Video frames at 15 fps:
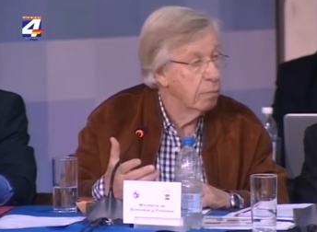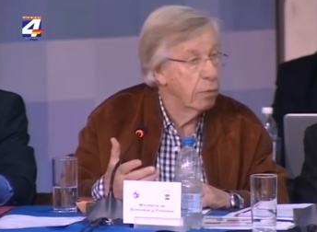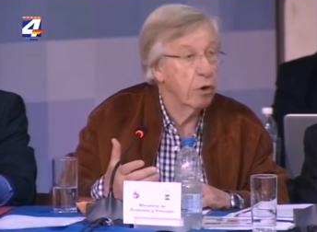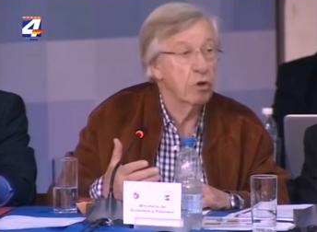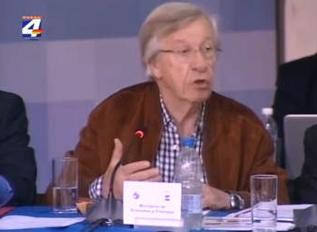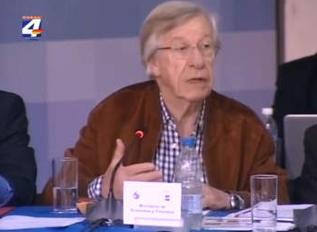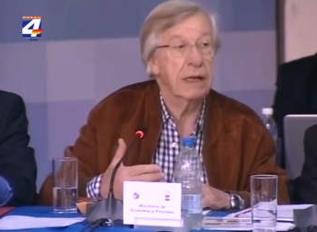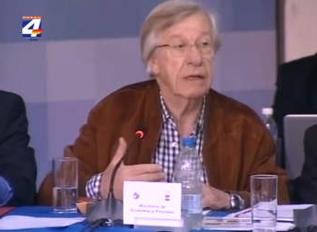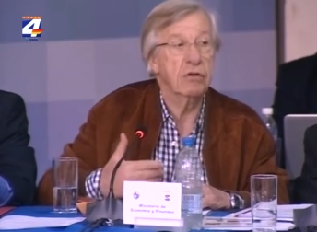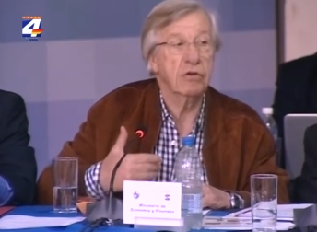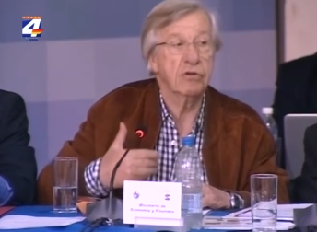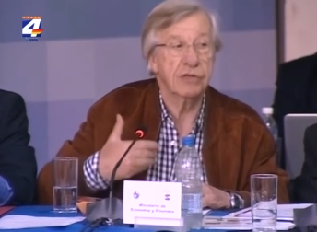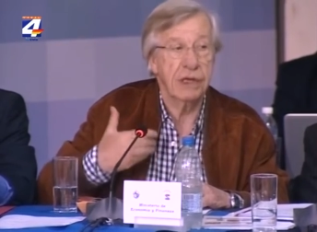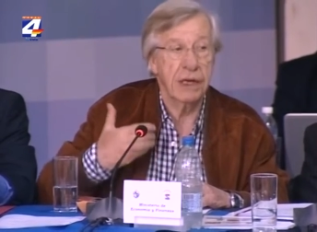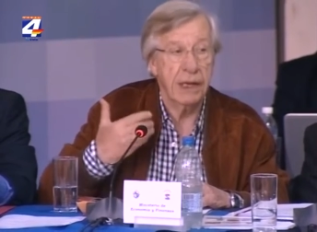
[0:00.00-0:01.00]
por lo
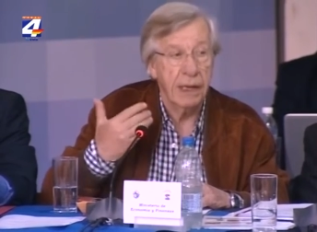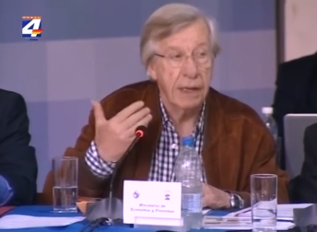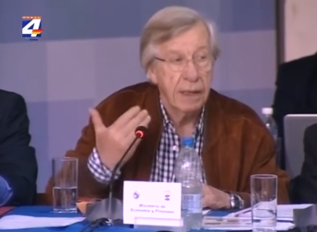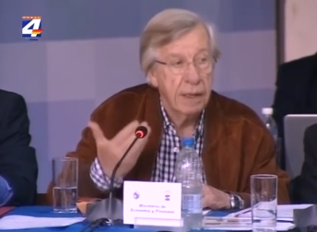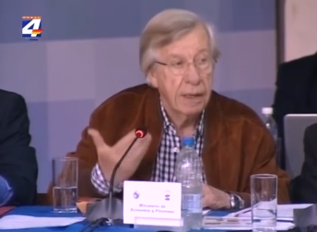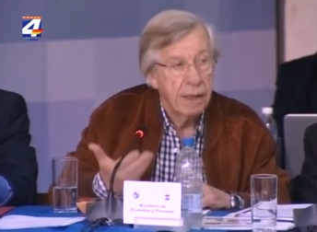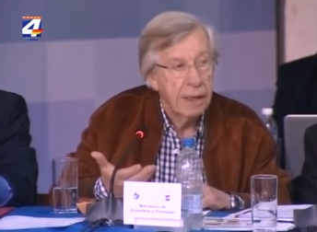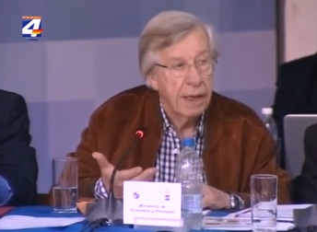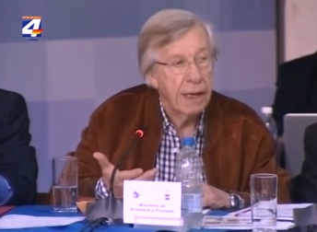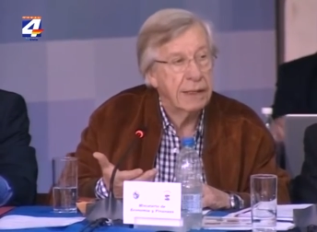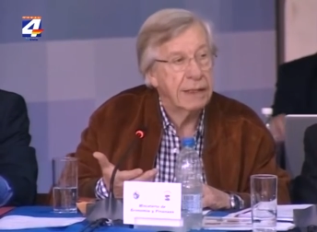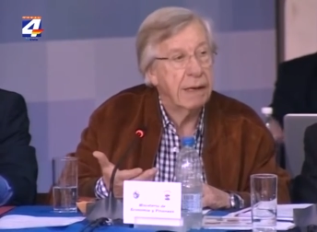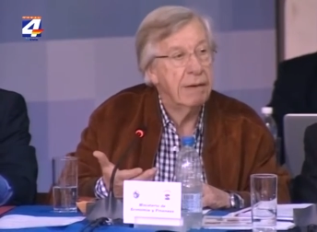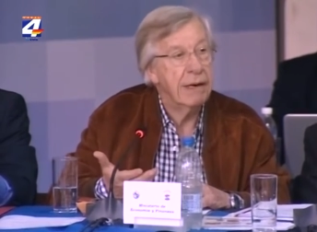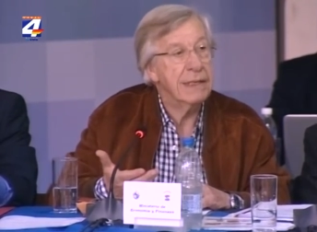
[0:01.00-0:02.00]
tanto se
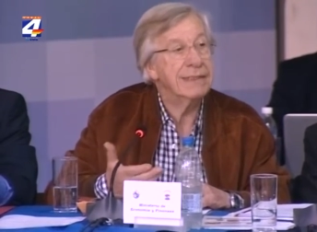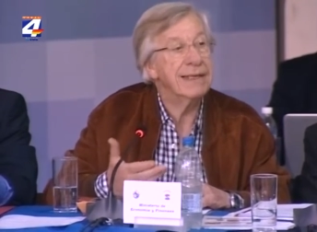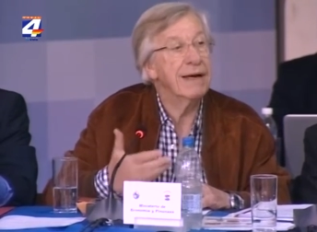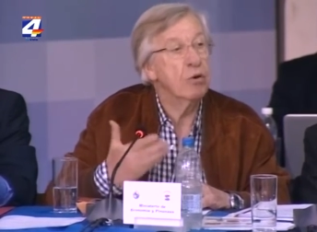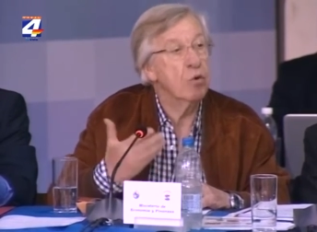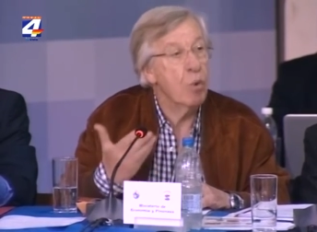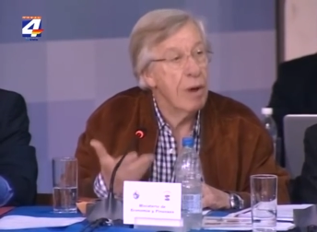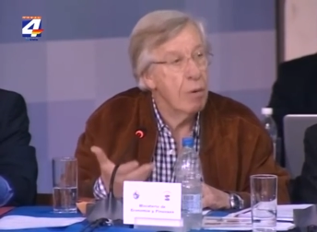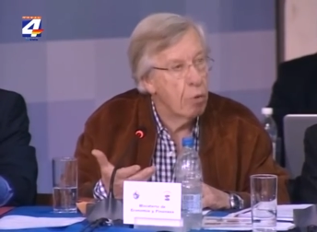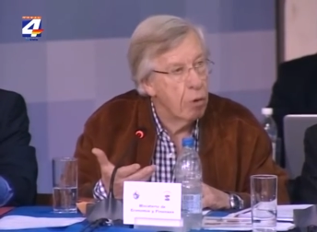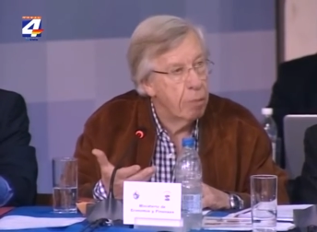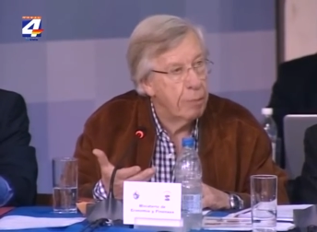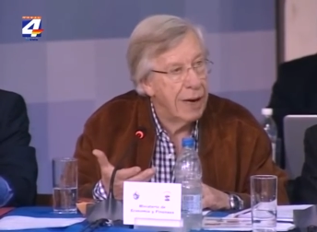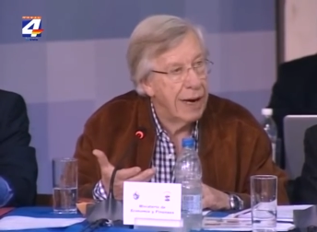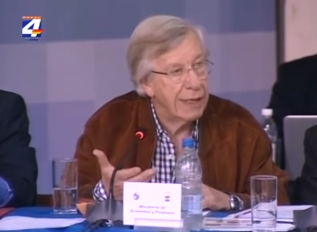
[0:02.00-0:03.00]
establecen
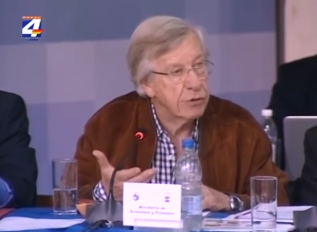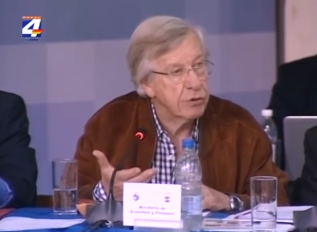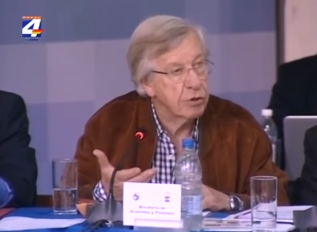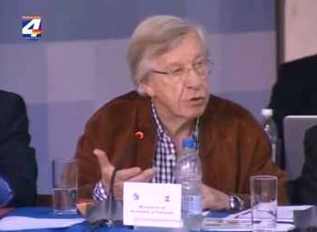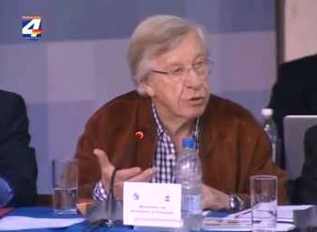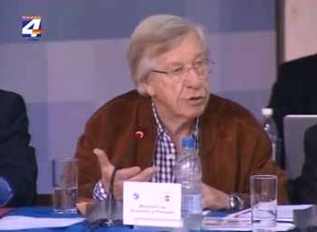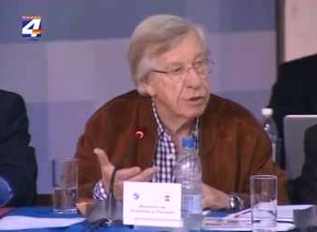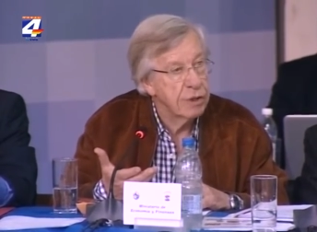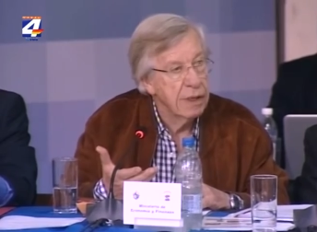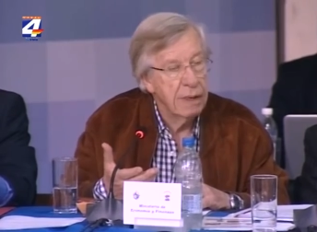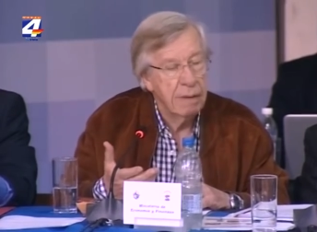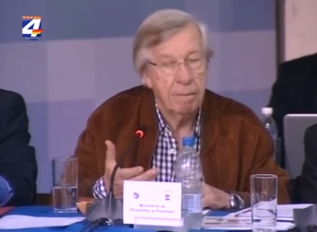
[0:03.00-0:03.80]
nuevos plazos